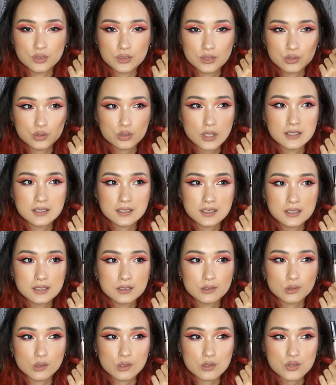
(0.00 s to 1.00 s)
算是
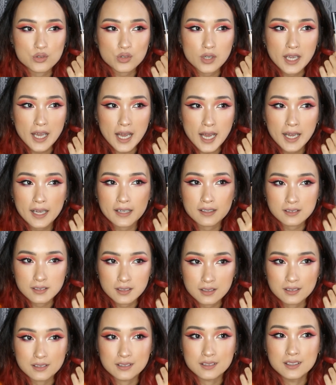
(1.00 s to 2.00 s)
我最爱
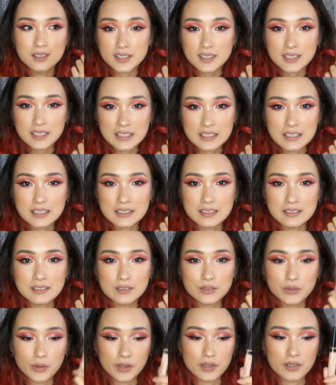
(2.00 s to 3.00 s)
的第一，
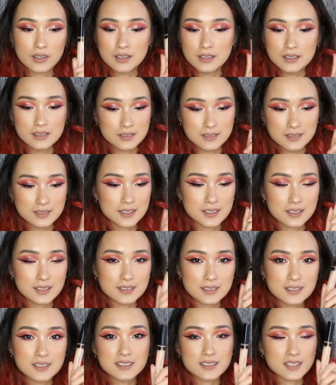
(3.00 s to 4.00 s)
对，真的
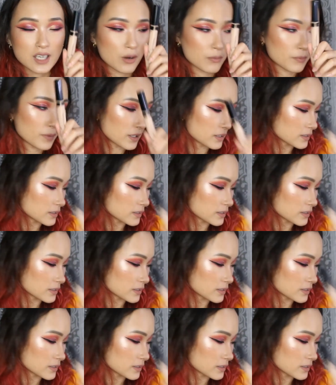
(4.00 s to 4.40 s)
真的超棒。